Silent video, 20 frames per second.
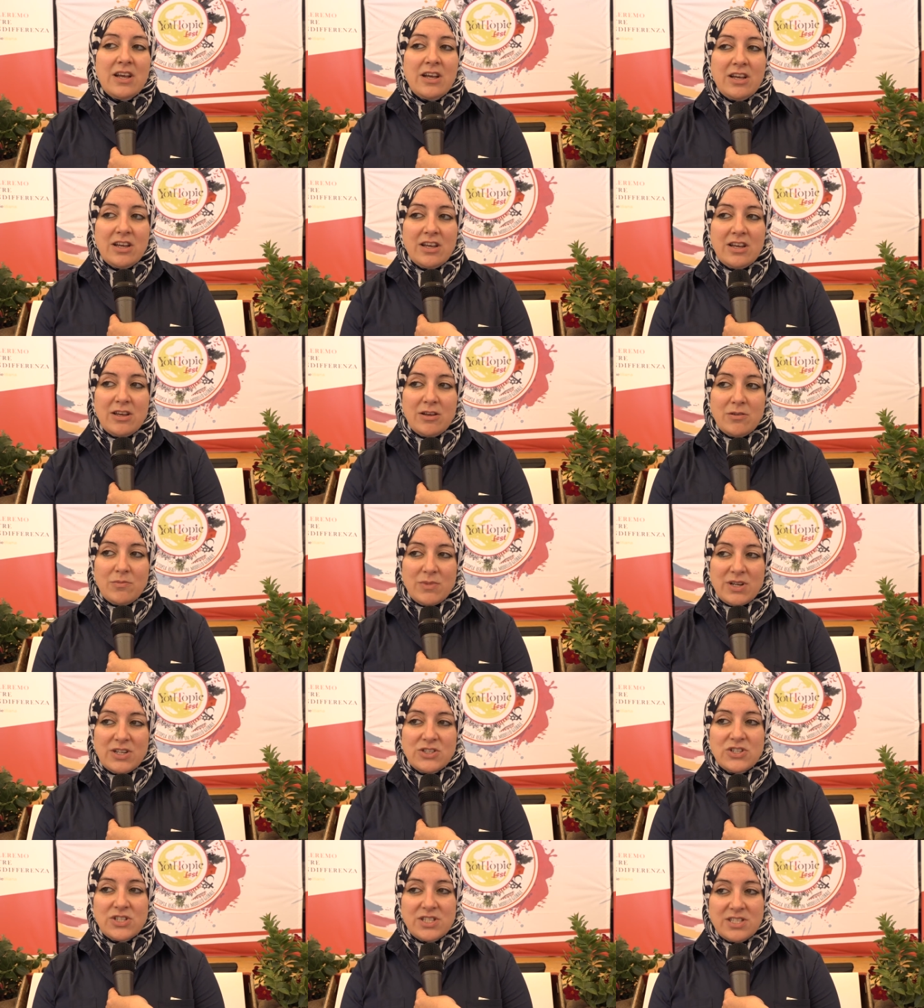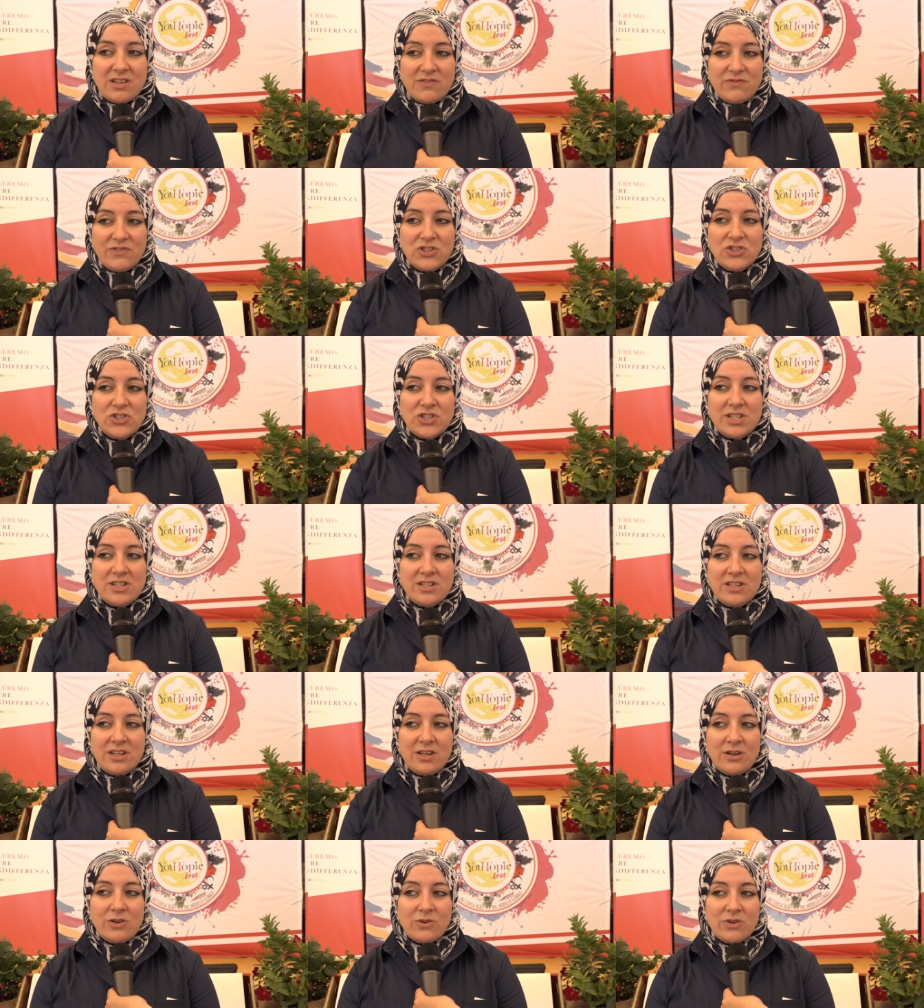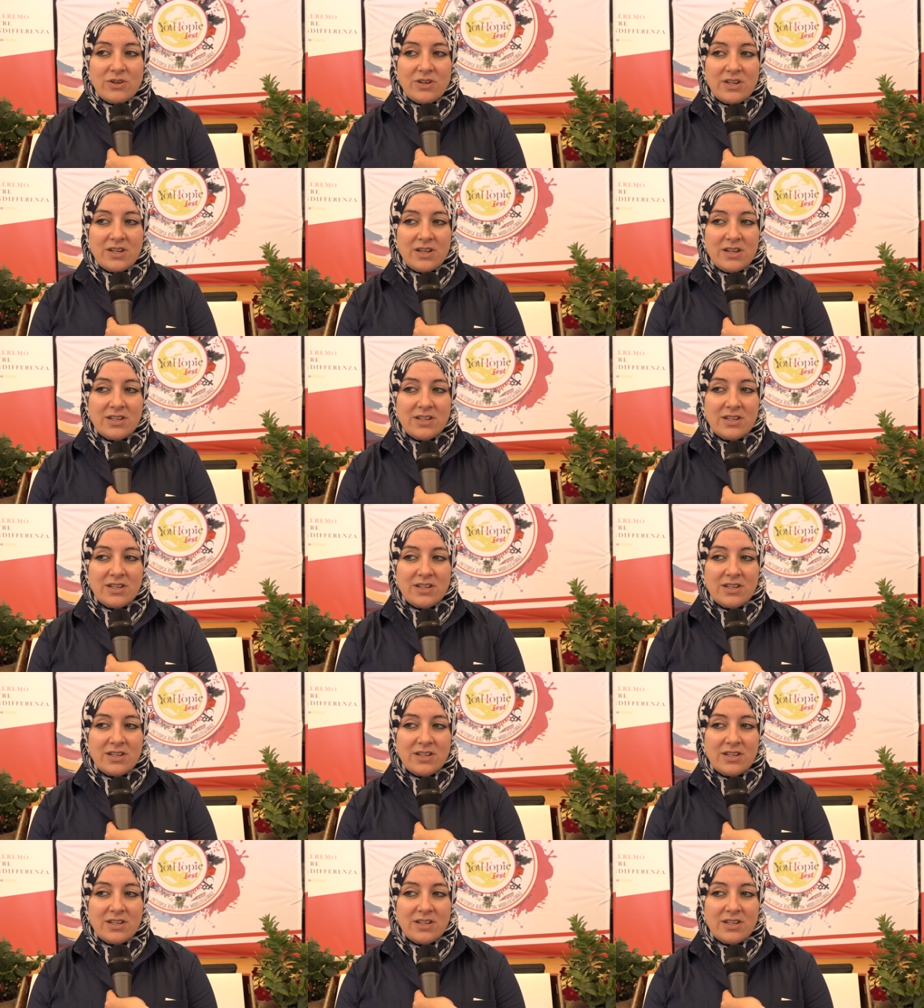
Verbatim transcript: eh, ma ci si avvicini con